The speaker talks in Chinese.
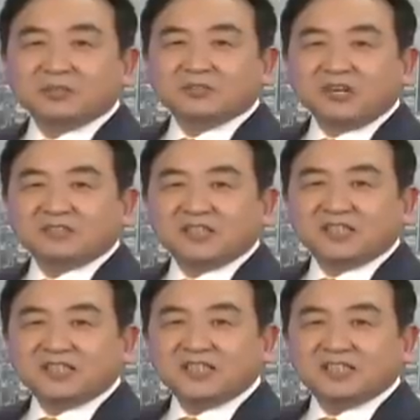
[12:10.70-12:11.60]
就到这里，
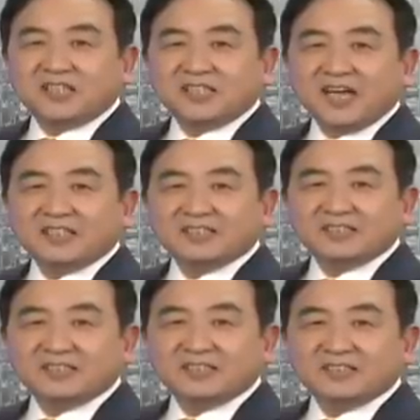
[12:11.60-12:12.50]
谢谢大家，
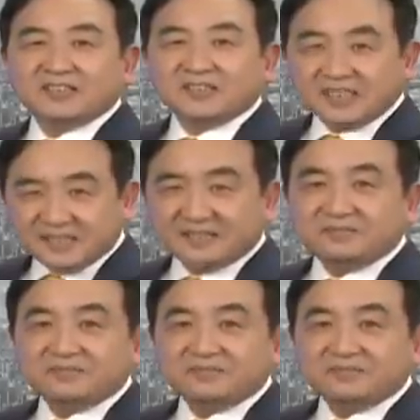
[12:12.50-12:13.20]
再见。